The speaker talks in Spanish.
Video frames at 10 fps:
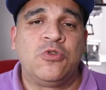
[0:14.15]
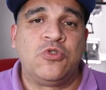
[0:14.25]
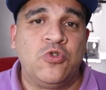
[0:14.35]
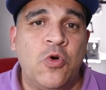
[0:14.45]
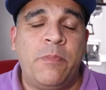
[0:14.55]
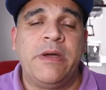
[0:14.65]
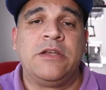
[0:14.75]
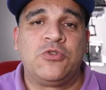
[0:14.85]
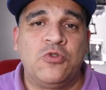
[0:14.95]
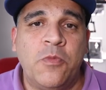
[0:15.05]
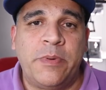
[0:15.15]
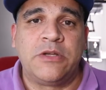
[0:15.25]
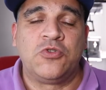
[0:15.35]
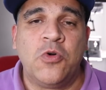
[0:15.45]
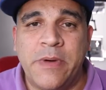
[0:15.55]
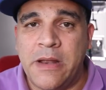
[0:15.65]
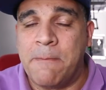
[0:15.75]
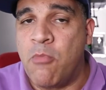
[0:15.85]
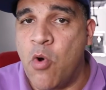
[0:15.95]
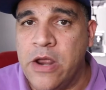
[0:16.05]
súper, súper, súper
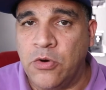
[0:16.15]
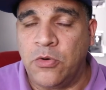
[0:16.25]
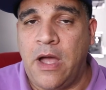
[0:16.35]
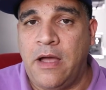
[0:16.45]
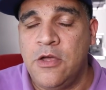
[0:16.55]
bueno.